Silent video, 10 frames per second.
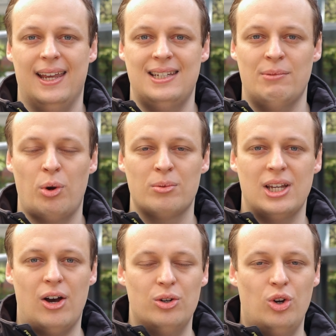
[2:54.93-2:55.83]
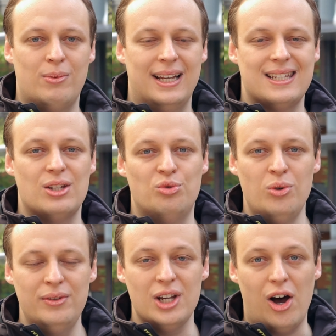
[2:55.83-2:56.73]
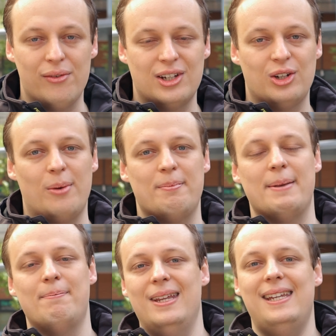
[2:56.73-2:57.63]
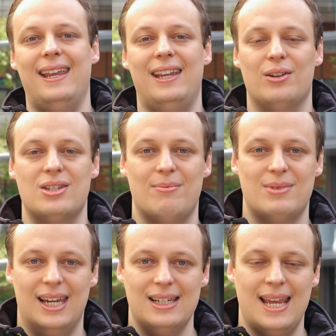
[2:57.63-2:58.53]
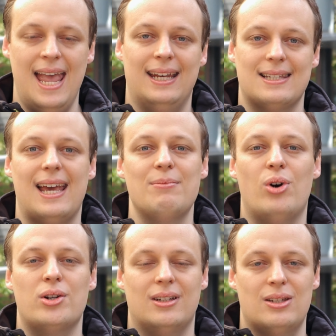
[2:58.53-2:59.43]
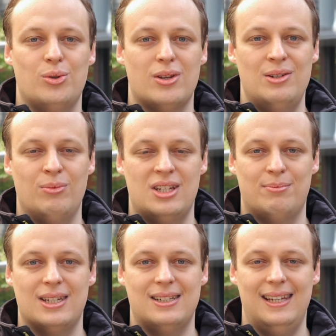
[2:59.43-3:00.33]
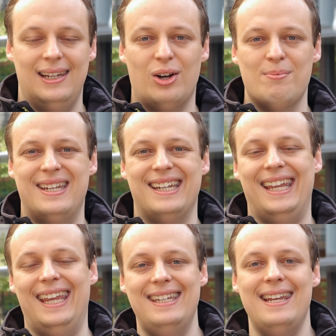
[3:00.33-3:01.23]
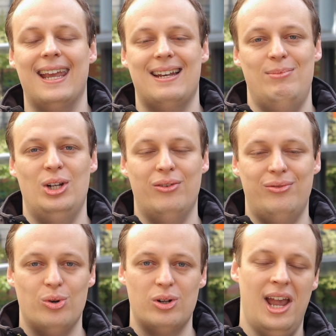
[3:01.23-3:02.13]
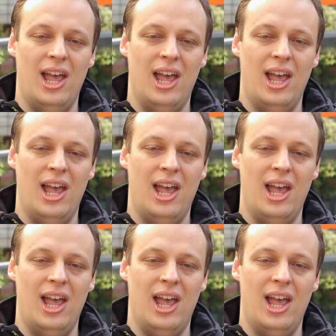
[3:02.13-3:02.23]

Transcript: Ich habe übrigens auch ein komplettes Review aufgenommen mit der EOS M6. Das Unboxing zur 77D, auch mit den integrierten Mikrofonen.